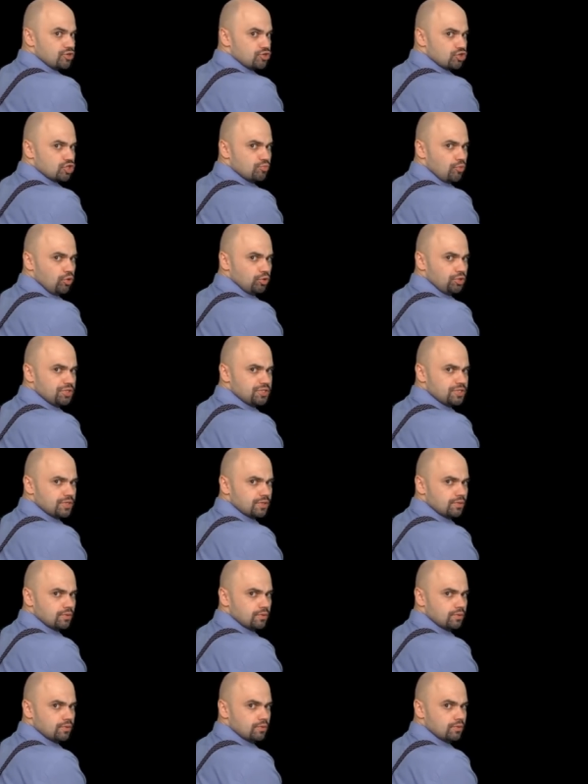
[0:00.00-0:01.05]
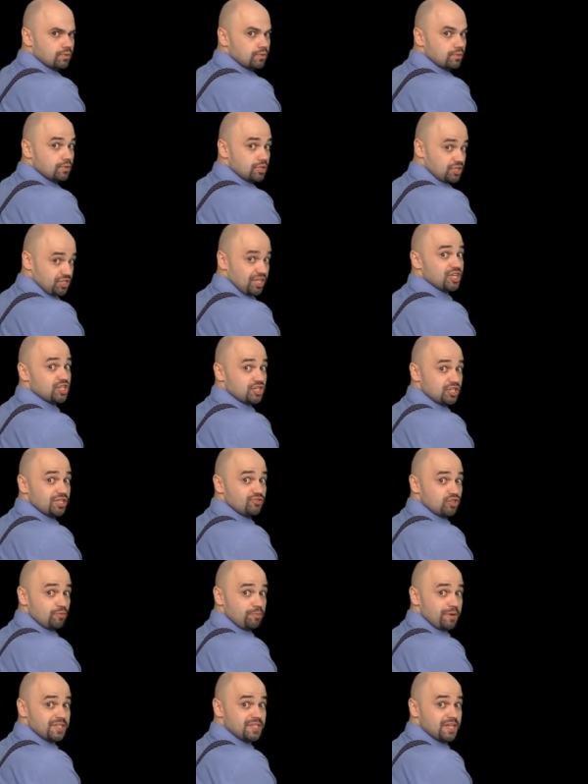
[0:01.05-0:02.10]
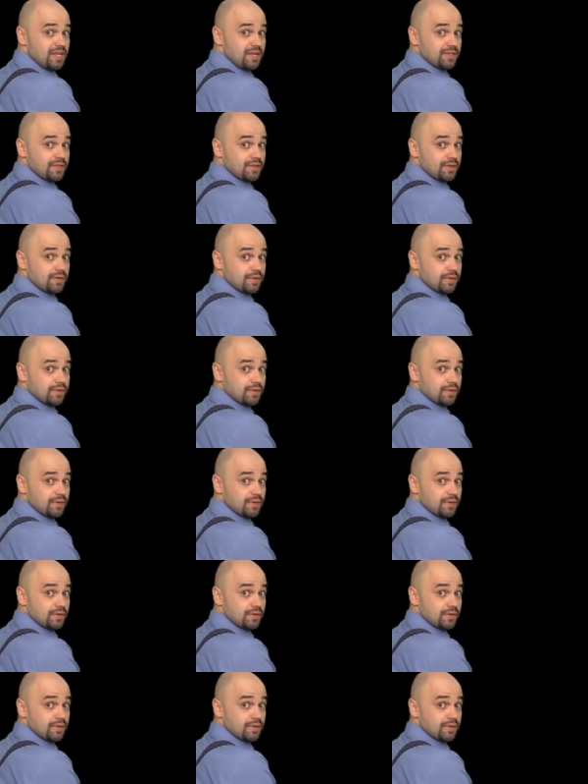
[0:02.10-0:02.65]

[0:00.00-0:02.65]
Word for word: еще смотрите? Значит, не все потеряно.